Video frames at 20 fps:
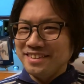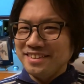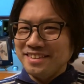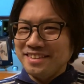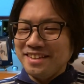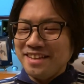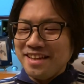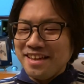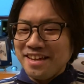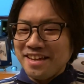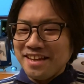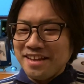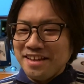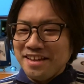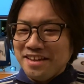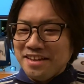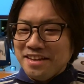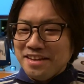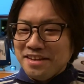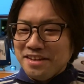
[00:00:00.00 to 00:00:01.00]
で
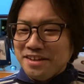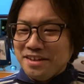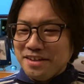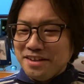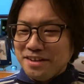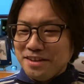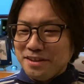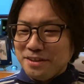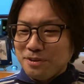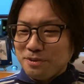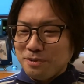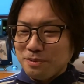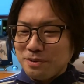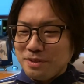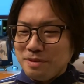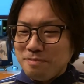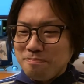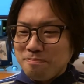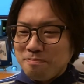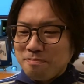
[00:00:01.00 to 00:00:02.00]
えっ、ー、と
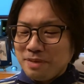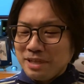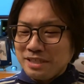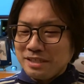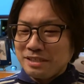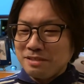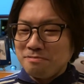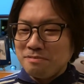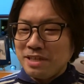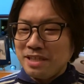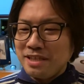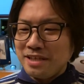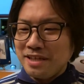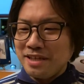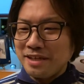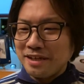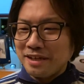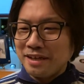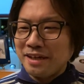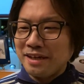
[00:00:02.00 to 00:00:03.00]
1発目
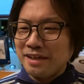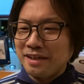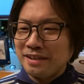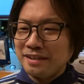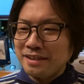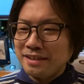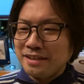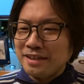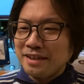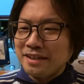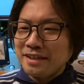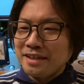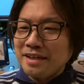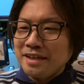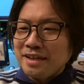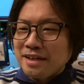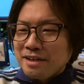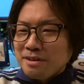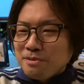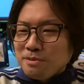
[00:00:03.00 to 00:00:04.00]
で「体だけ
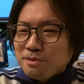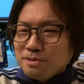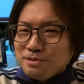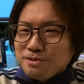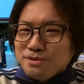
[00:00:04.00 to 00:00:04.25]
が」を